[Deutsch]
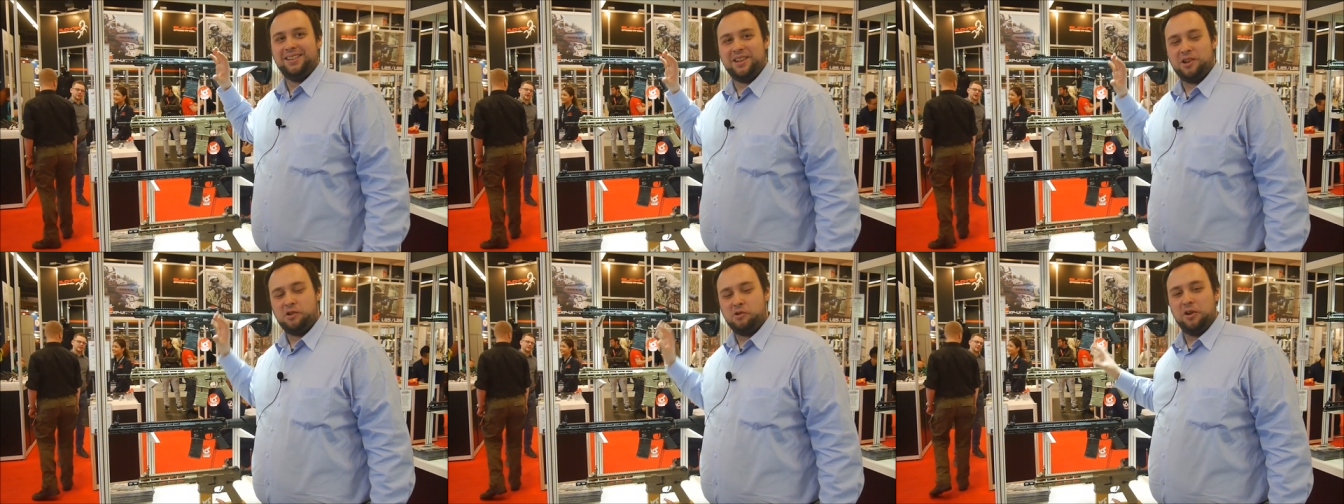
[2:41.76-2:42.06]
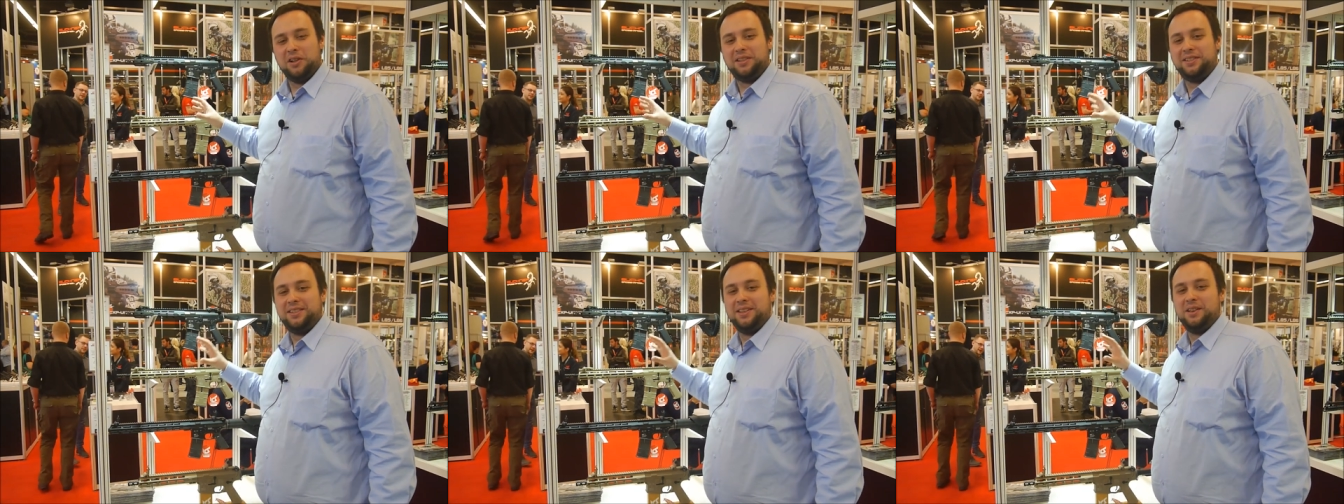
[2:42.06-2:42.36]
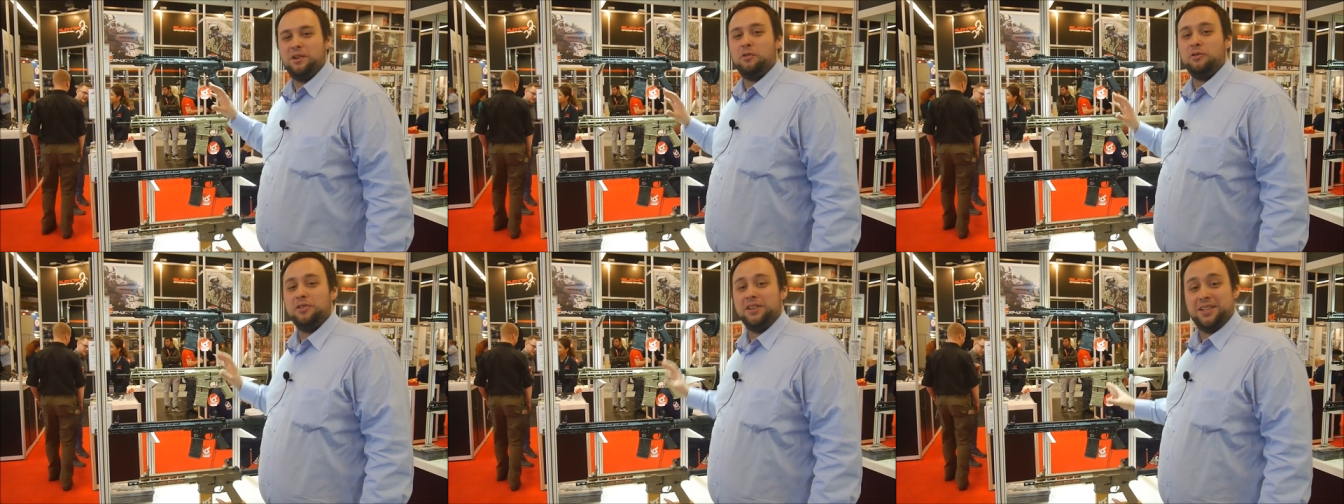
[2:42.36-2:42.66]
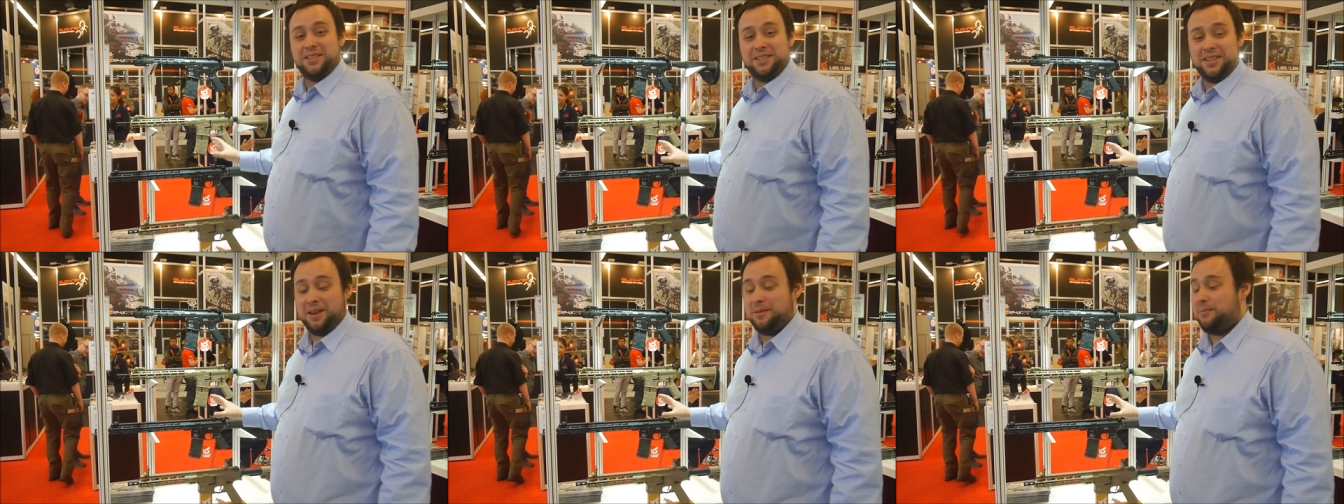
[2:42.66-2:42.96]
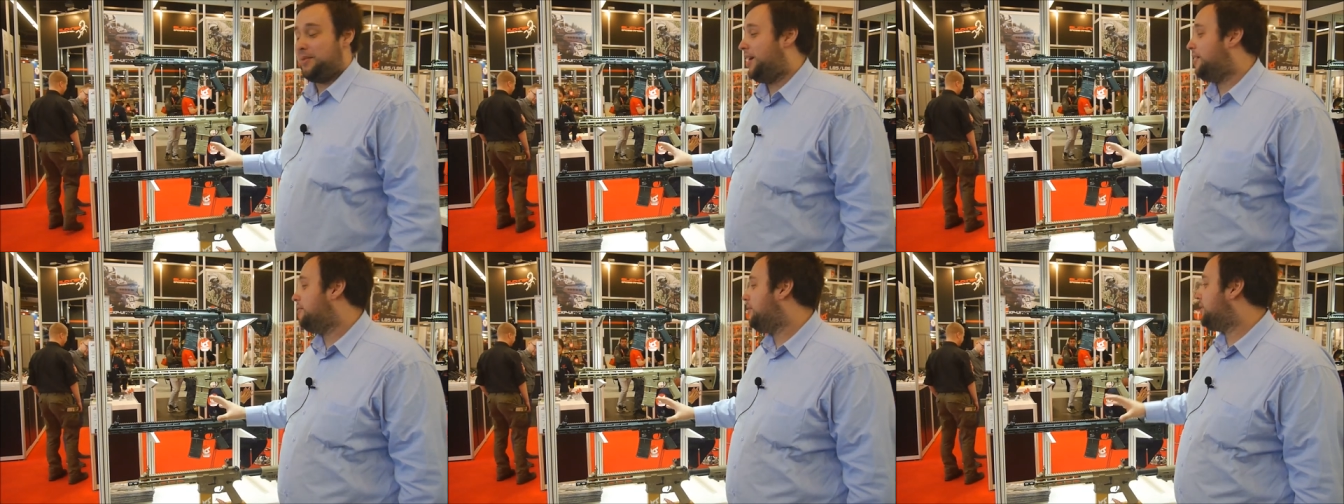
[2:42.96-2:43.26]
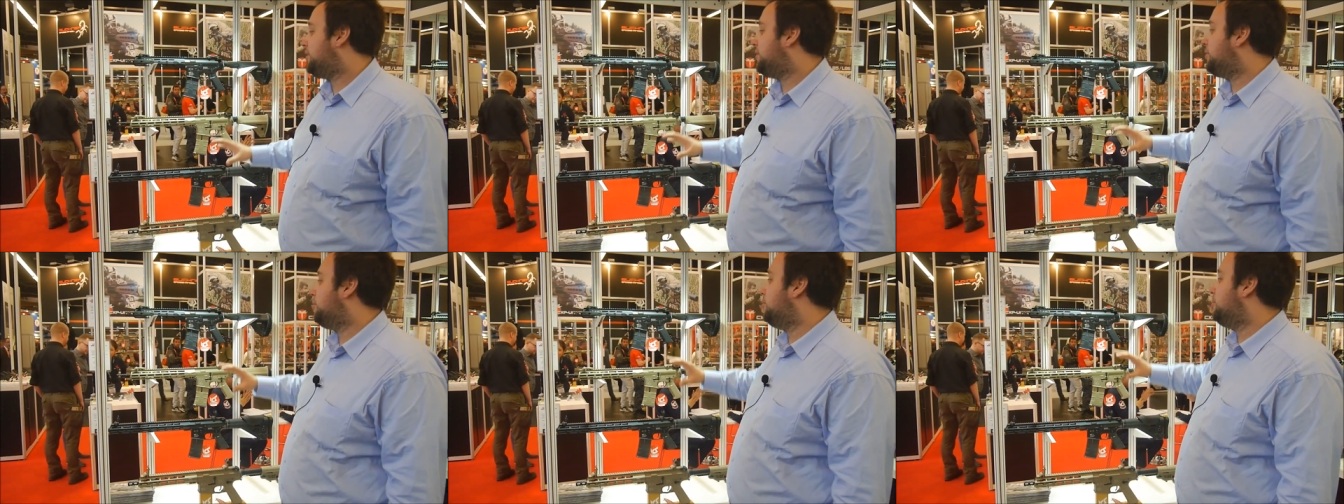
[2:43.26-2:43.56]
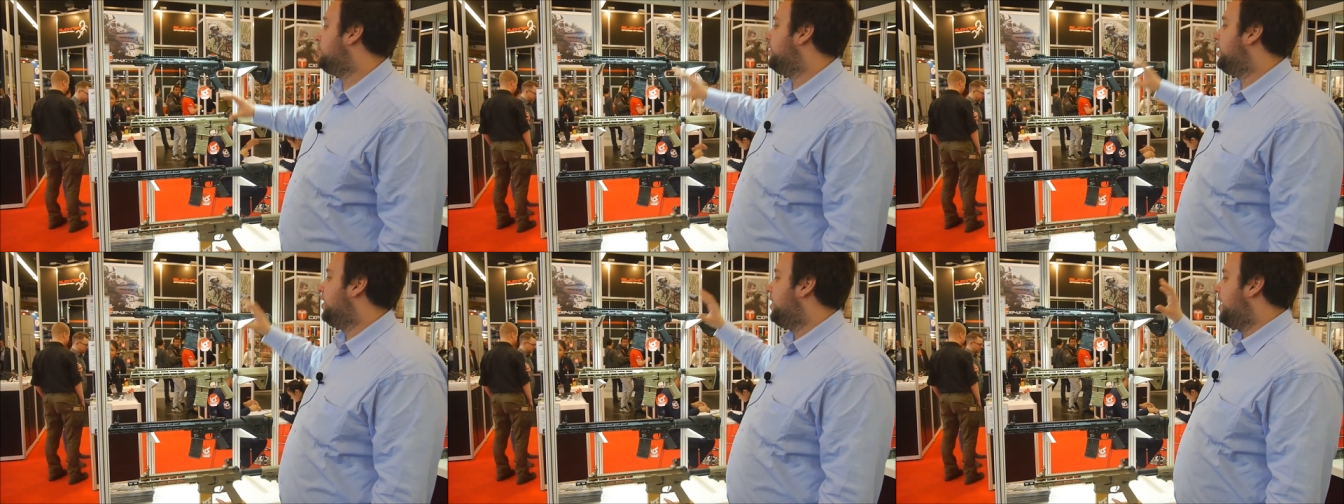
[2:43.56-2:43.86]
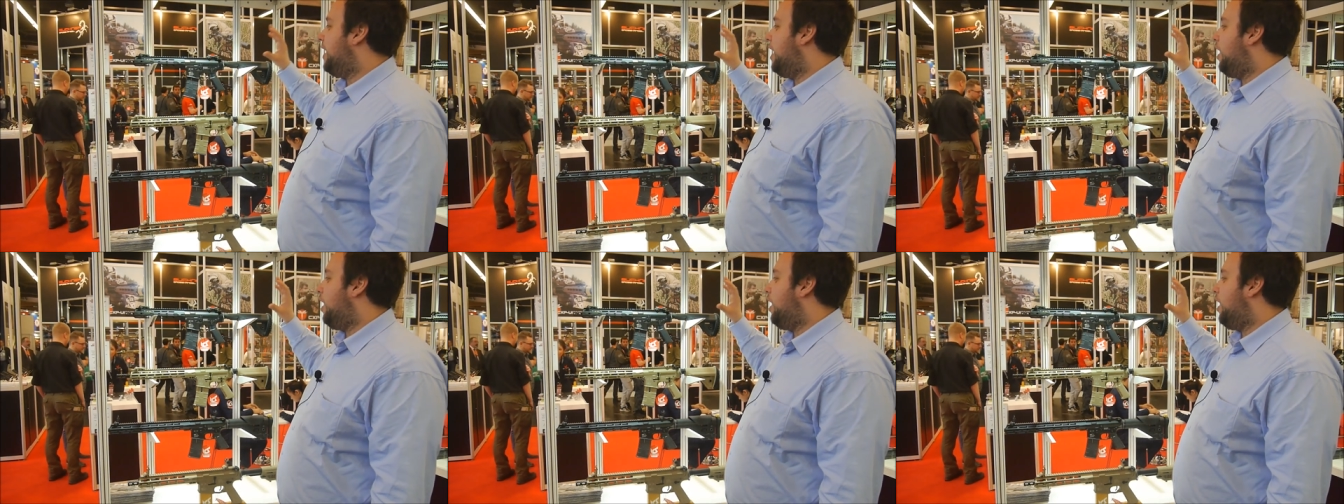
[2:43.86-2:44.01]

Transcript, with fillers: die kurze und das DMR-Version.